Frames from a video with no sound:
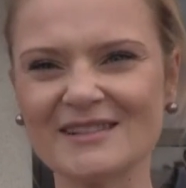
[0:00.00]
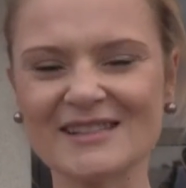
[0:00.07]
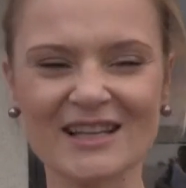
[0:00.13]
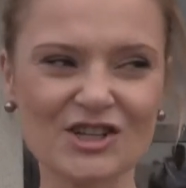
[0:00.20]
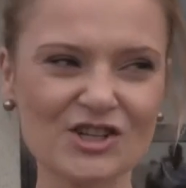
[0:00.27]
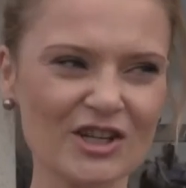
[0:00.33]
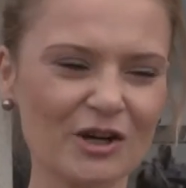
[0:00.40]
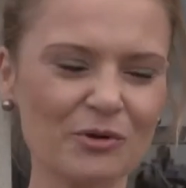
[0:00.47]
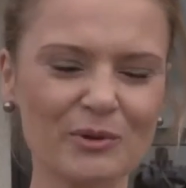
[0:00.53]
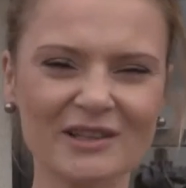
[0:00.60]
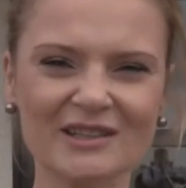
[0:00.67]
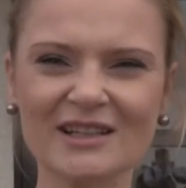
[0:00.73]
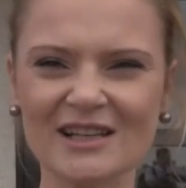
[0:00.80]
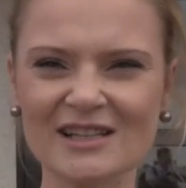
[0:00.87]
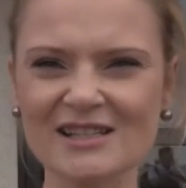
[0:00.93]
z naszej
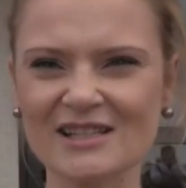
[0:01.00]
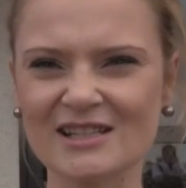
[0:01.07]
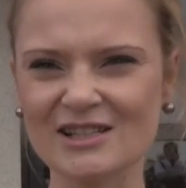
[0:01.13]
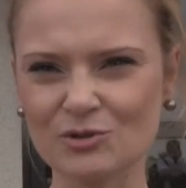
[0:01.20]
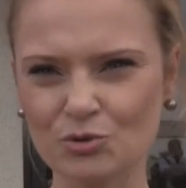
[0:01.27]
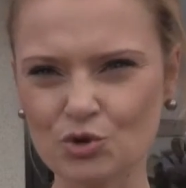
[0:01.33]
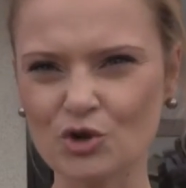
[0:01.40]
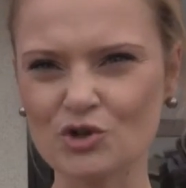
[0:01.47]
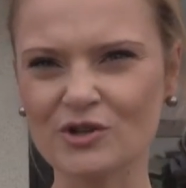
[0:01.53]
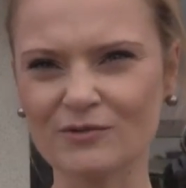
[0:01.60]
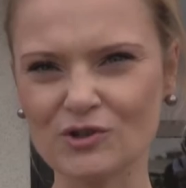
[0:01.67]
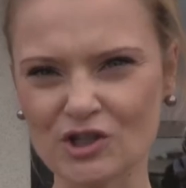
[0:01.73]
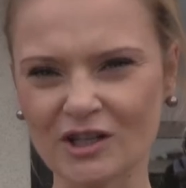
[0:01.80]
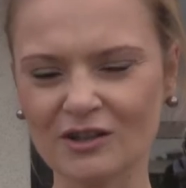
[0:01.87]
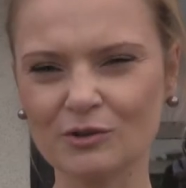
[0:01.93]
akurat klasy jest dużo
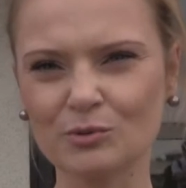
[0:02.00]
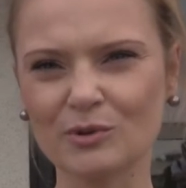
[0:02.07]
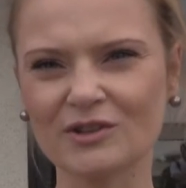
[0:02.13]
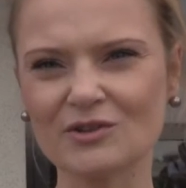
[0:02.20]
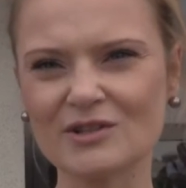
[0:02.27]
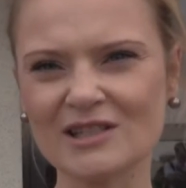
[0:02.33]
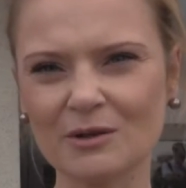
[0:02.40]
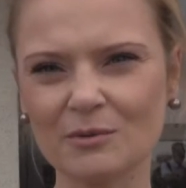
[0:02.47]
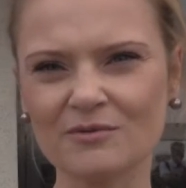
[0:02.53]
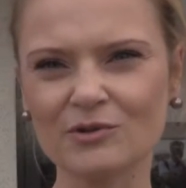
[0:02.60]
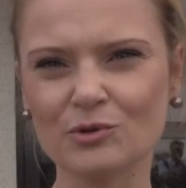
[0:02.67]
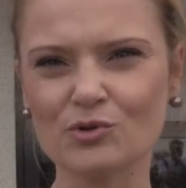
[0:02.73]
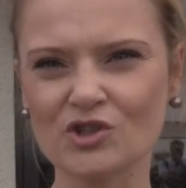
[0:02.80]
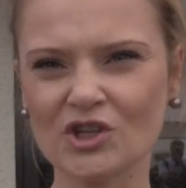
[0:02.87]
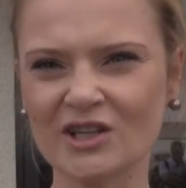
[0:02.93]
dziewczynek, które dostały
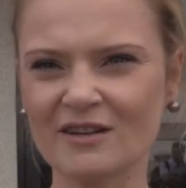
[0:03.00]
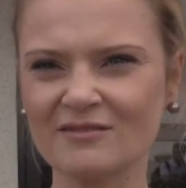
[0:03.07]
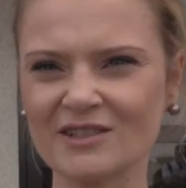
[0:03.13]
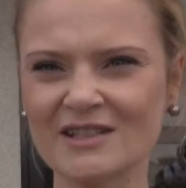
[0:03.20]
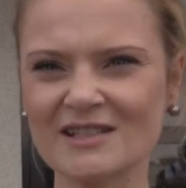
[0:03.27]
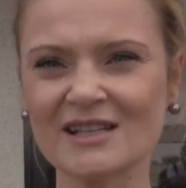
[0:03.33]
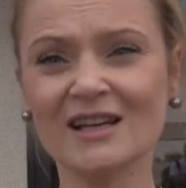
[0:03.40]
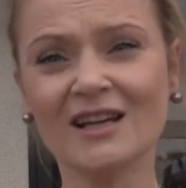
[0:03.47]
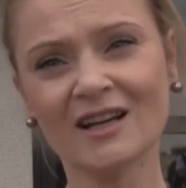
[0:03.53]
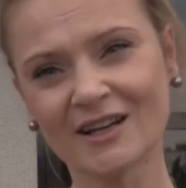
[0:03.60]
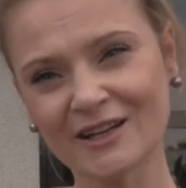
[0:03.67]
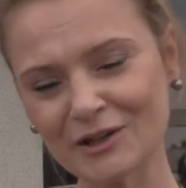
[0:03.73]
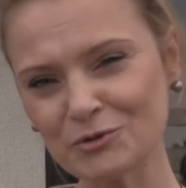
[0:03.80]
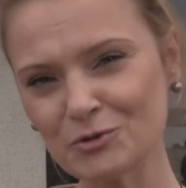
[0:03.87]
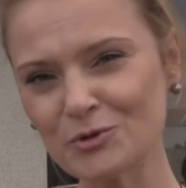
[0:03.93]
wyróżnienia, więc
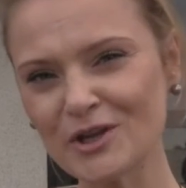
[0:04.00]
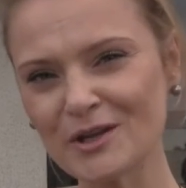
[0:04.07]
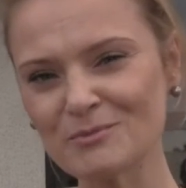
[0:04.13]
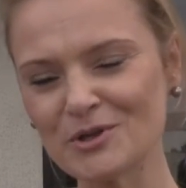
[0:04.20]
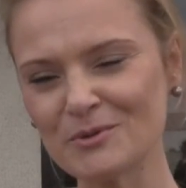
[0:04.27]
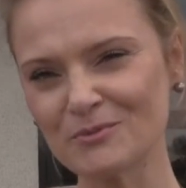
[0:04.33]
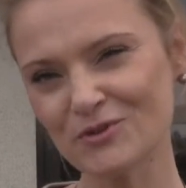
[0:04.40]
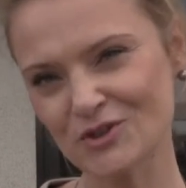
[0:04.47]
gratulujemy im